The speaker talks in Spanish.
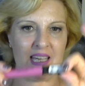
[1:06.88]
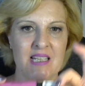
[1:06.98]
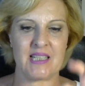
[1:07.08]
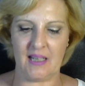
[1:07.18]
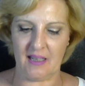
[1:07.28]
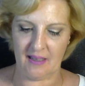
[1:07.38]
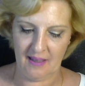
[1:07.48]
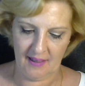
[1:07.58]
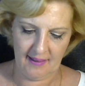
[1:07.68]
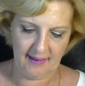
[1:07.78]
que es el,
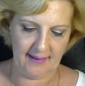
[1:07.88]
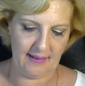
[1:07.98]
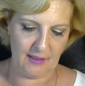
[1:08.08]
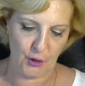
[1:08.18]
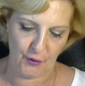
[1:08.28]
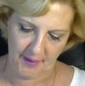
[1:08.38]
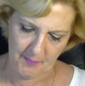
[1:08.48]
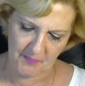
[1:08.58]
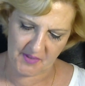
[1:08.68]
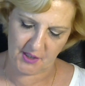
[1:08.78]

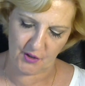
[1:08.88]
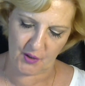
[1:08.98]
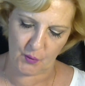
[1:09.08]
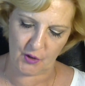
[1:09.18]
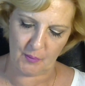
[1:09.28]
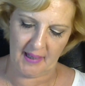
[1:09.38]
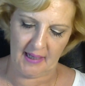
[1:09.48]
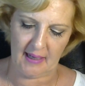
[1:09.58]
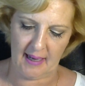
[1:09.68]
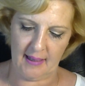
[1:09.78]
12, si no recuerdo
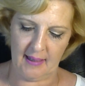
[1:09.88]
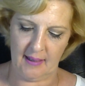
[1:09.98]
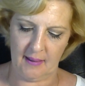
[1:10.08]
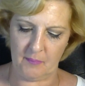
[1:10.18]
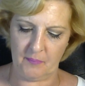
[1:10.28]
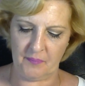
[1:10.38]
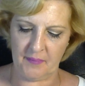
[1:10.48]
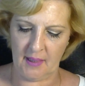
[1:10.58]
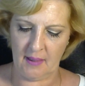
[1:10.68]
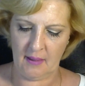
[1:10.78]
mal. Em,
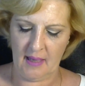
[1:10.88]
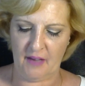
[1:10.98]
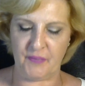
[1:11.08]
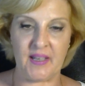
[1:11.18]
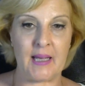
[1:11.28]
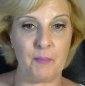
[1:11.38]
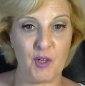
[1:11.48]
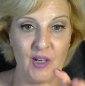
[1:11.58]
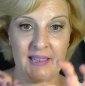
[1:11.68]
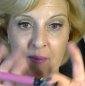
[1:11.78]
African
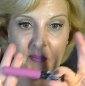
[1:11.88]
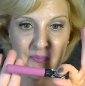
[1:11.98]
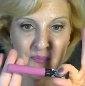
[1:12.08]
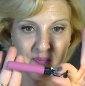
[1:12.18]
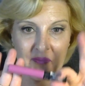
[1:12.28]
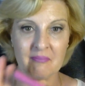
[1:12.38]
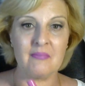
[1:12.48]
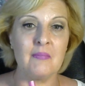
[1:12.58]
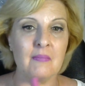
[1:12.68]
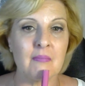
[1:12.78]
Violet
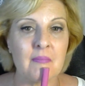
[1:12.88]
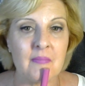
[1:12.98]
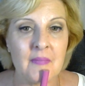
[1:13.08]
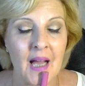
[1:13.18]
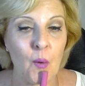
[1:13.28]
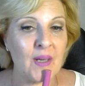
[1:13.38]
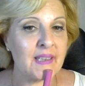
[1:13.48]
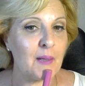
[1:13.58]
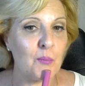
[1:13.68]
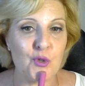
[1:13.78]

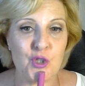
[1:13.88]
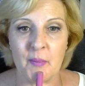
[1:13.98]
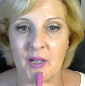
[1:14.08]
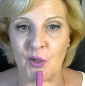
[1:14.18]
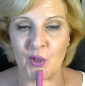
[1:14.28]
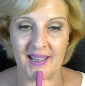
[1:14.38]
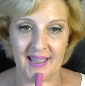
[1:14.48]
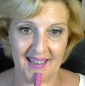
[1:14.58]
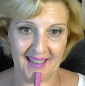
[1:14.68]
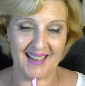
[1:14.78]
aguanta mucho mejor
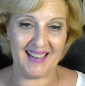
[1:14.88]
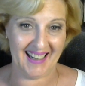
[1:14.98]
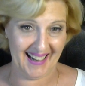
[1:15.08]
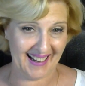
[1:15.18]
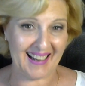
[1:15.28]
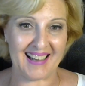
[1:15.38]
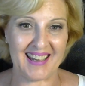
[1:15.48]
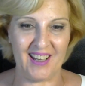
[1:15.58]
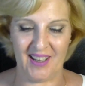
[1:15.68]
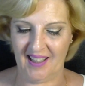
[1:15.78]
que el naranja
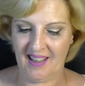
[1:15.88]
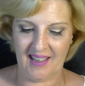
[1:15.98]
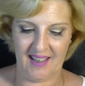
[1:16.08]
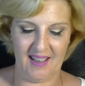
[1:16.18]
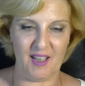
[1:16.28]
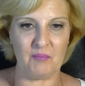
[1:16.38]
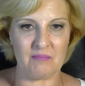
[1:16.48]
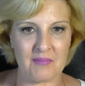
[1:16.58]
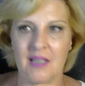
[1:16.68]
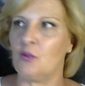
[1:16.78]
que
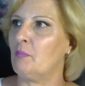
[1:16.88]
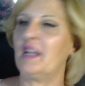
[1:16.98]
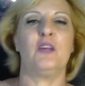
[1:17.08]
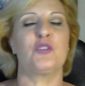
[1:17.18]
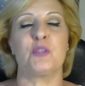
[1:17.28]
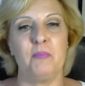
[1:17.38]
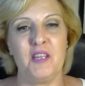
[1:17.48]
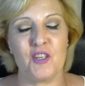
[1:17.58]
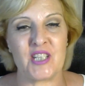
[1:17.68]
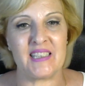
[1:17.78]
em, en varios
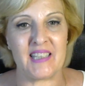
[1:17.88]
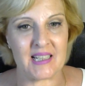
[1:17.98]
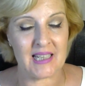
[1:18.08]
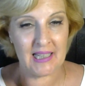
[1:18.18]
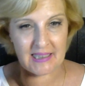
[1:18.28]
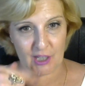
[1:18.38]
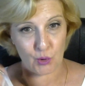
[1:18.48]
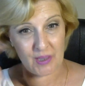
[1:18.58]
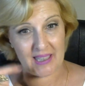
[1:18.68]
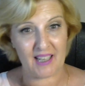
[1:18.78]
vídeos atrás de
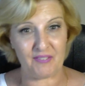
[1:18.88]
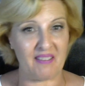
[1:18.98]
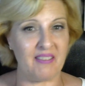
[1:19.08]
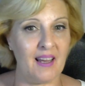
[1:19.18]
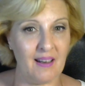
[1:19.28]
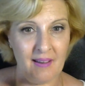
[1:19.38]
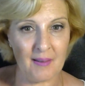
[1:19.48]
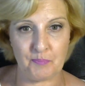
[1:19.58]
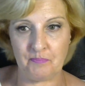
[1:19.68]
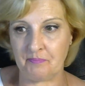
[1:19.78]
rutina facial
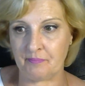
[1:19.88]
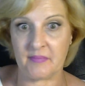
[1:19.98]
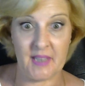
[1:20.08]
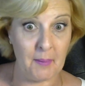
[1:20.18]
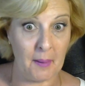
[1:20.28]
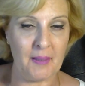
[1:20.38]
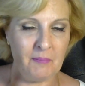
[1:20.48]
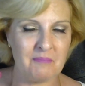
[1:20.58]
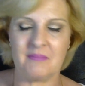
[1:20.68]
mm, llevaba,